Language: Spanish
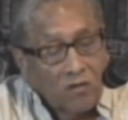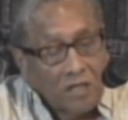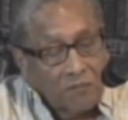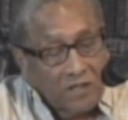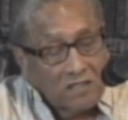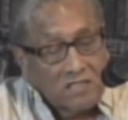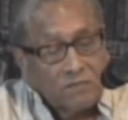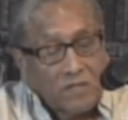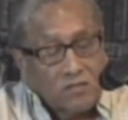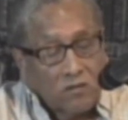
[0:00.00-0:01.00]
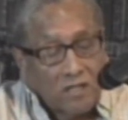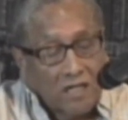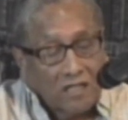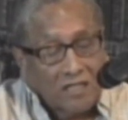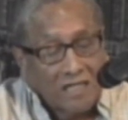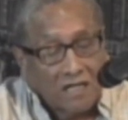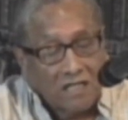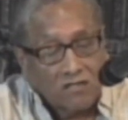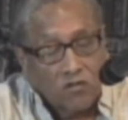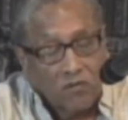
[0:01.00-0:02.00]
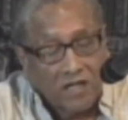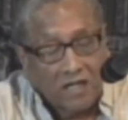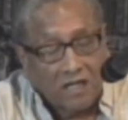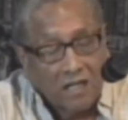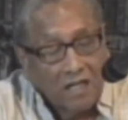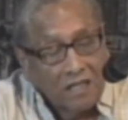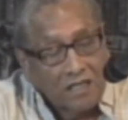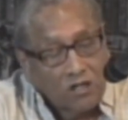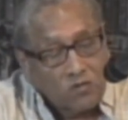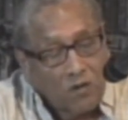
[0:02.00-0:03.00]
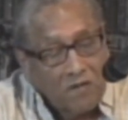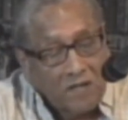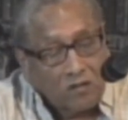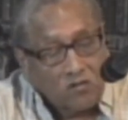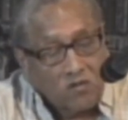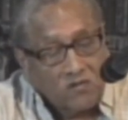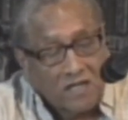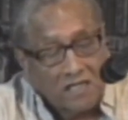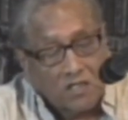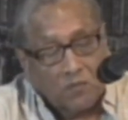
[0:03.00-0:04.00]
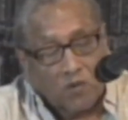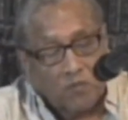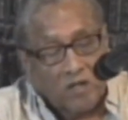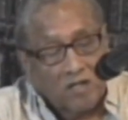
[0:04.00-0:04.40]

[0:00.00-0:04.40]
con la participación directa de la clase obrera, de los movimientos sociales y,